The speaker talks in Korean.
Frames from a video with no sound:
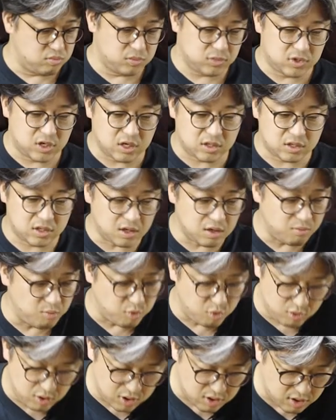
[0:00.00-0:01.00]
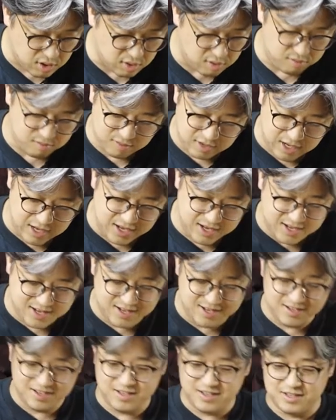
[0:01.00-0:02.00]
책상에 뭐가 이렇게
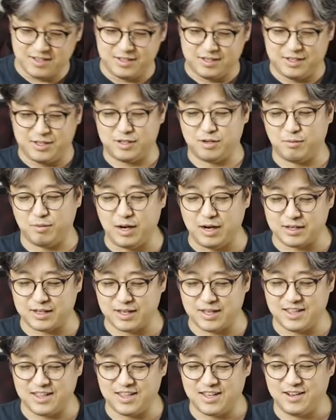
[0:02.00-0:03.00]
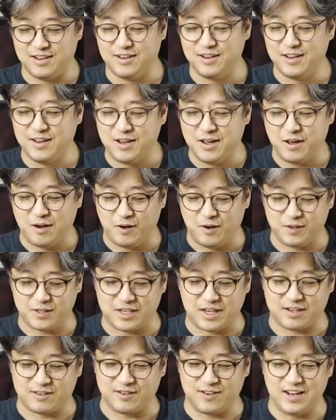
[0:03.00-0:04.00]
지저분한 게 있네요.
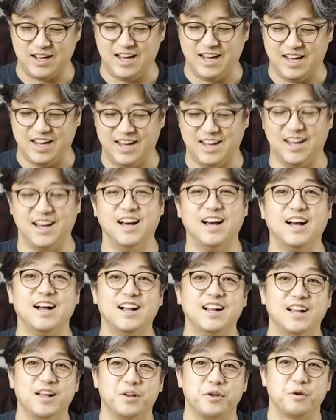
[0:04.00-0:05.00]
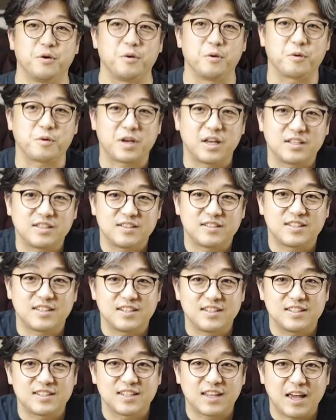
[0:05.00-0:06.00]
어쨌거나 이렇게 해서
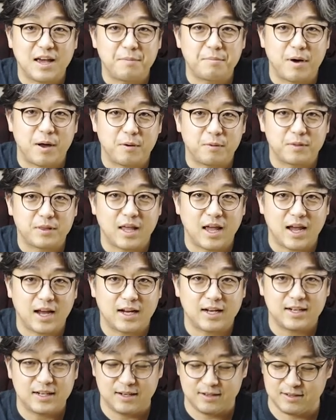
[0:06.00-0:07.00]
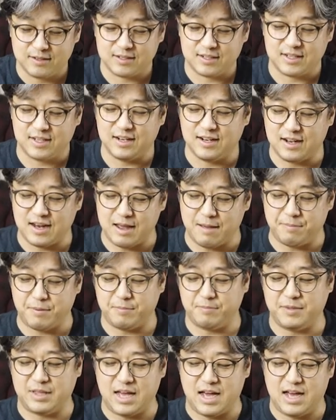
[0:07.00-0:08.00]
쓰는 게 바로
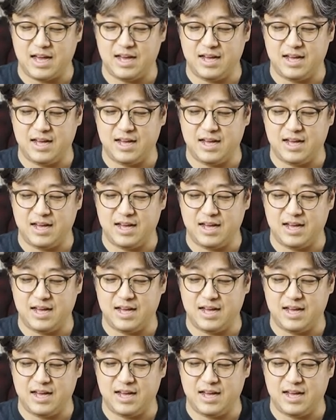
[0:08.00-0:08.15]
탱랩입니다.